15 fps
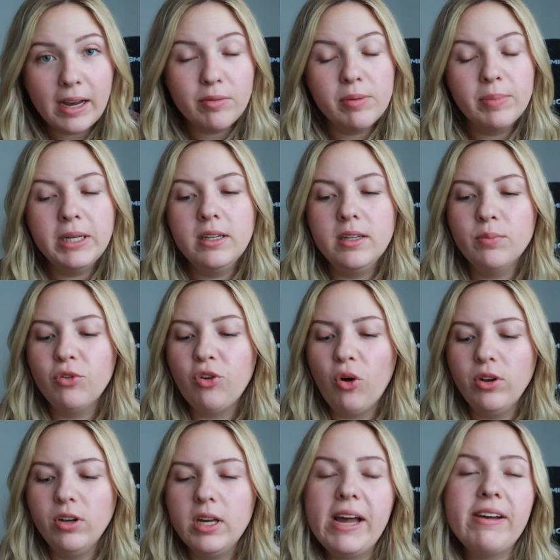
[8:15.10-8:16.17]
aber, meine lieben
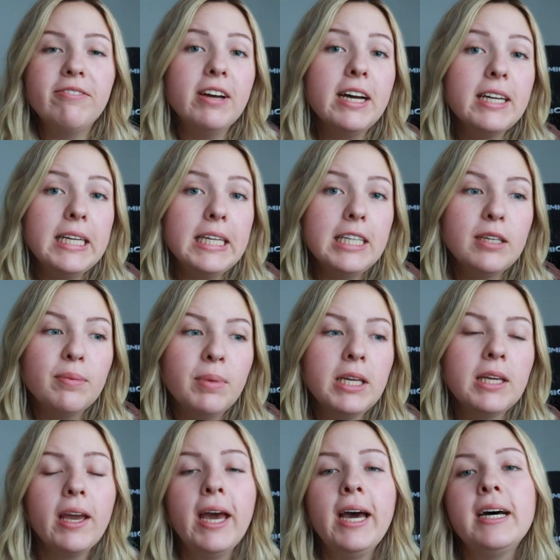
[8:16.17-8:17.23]
Freunde, werde ich
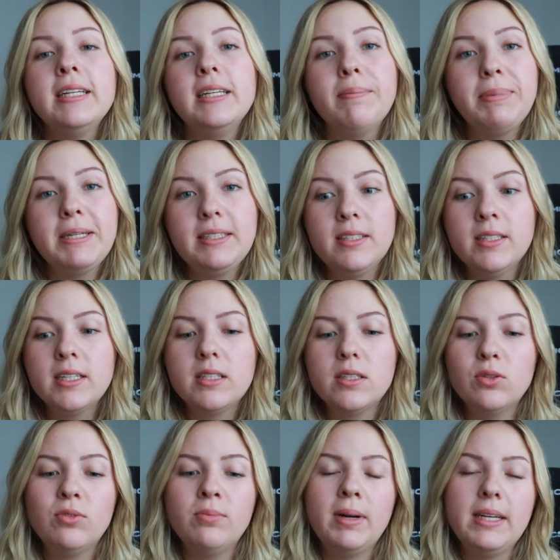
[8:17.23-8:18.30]
mich der
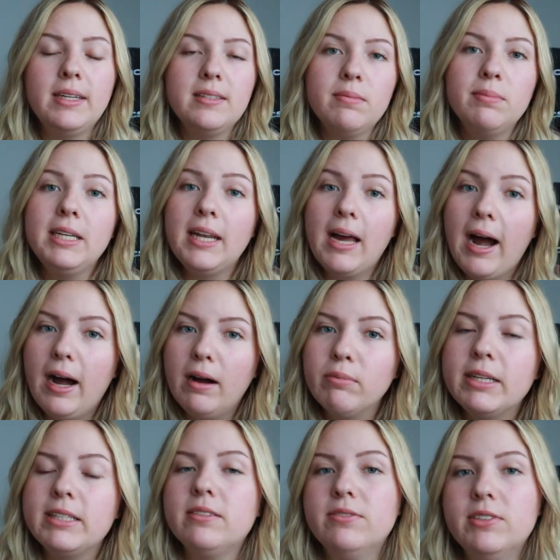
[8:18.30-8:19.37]
Präsentation meiner
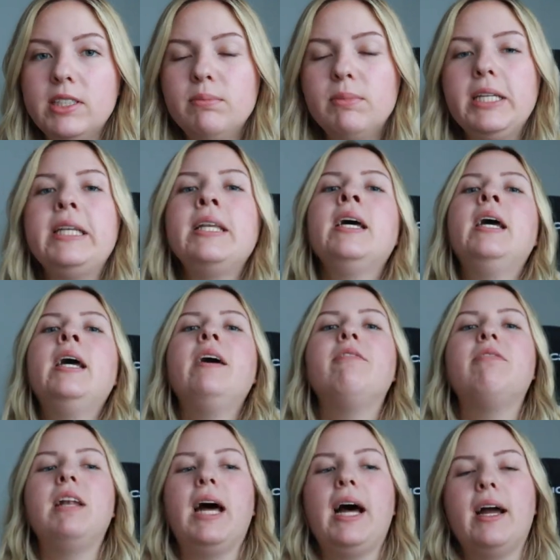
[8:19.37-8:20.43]
Seminararbeit widmen.
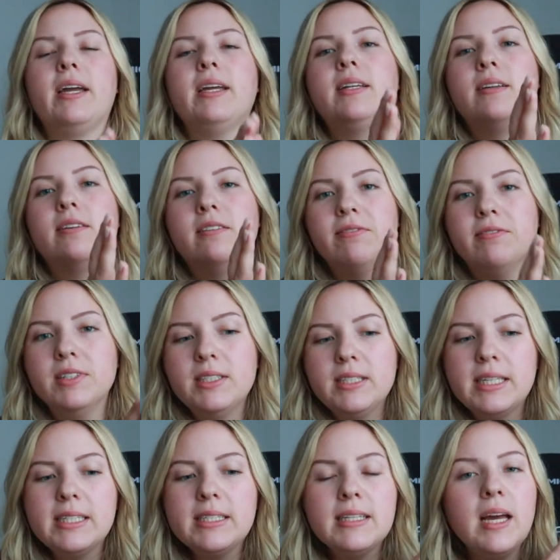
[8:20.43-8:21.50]
Vielleicht
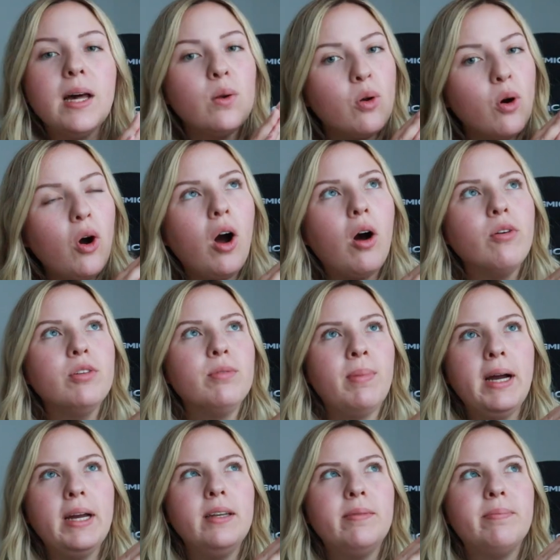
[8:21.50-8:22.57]
wisst ihr es ja noch aus
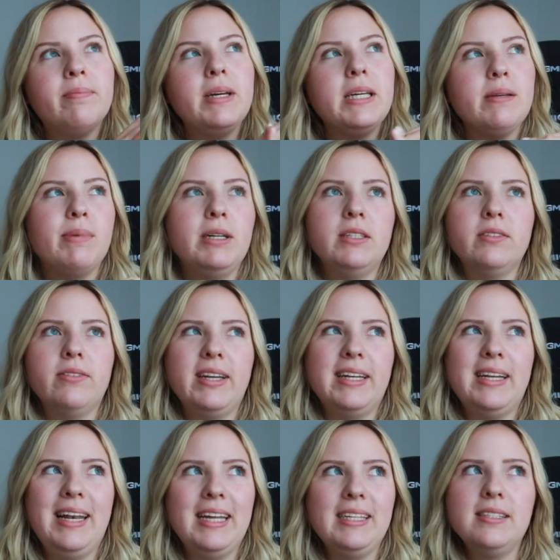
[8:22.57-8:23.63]
meinem, ich meine, es war
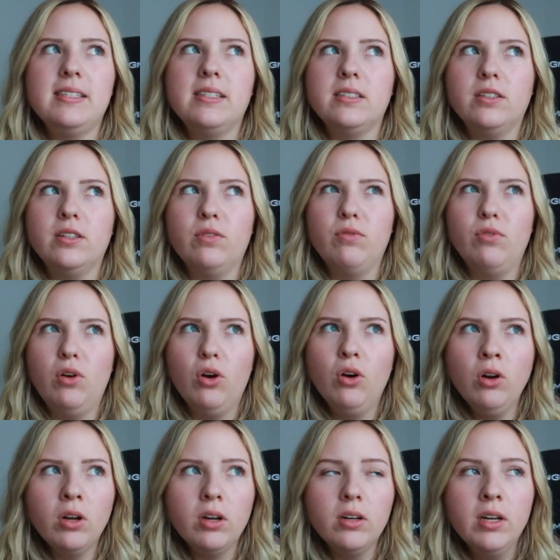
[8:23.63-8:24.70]
der letzte
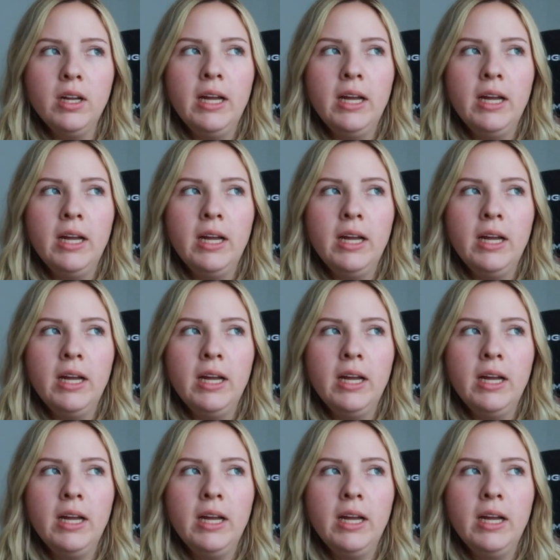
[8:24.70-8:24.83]
Vlog.